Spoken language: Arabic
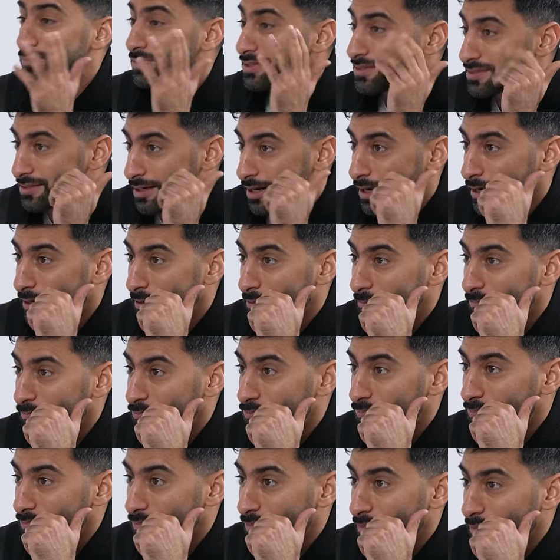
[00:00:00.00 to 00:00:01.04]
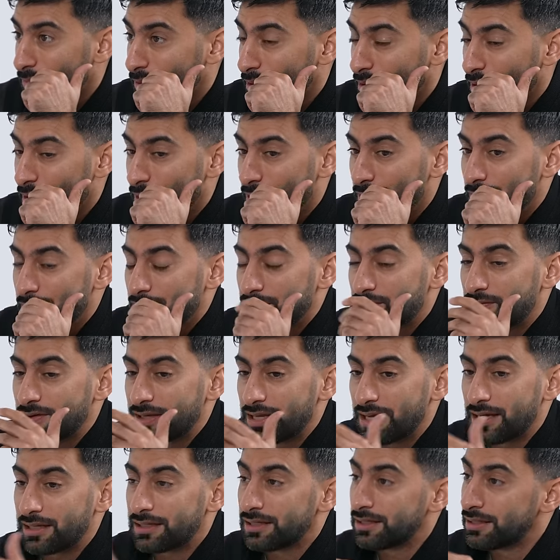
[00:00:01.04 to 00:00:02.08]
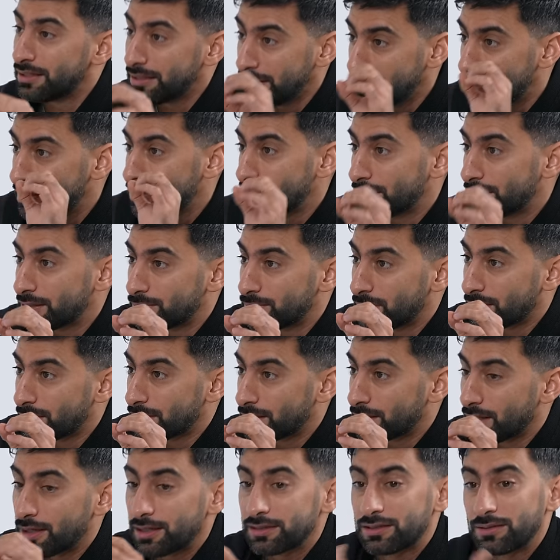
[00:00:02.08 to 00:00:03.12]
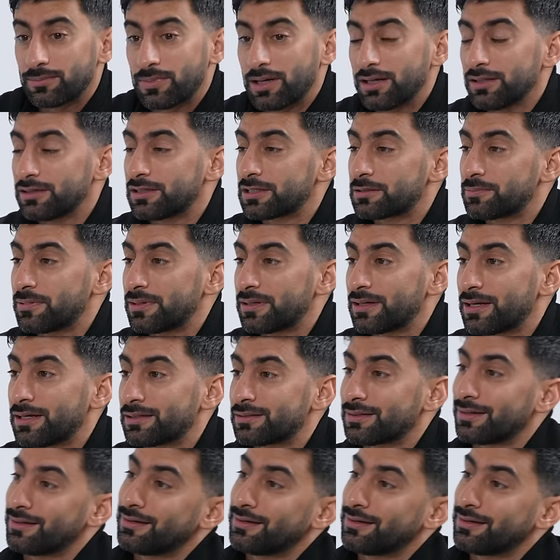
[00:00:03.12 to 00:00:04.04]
لم تزرع فيعني هني اللعبه آه انت ما عندك بنات